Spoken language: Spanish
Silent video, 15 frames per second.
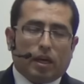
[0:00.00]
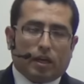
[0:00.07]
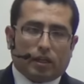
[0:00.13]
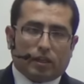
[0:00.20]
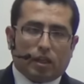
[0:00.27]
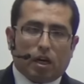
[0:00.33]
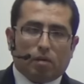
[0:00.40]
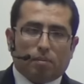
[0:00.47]

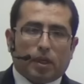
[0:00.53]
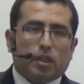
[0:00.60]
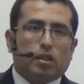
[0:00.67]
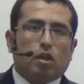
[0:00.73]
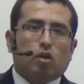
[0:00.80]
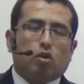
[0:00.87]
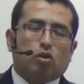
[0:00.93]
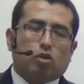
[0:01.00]

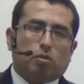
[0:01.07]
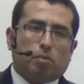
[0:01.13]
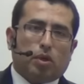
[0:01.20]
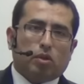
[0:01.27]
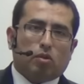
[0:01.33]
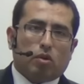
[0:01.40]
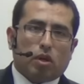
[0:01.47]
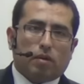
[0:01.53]
Generalmente el
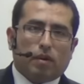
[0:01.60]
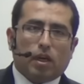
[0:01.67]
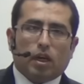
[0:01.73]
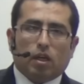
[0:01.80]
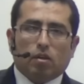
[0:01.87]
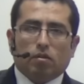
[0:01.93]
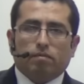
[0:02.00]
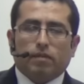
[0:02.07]
conocimiento
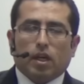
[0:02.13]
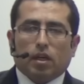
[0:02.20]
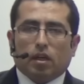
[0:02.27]
revelado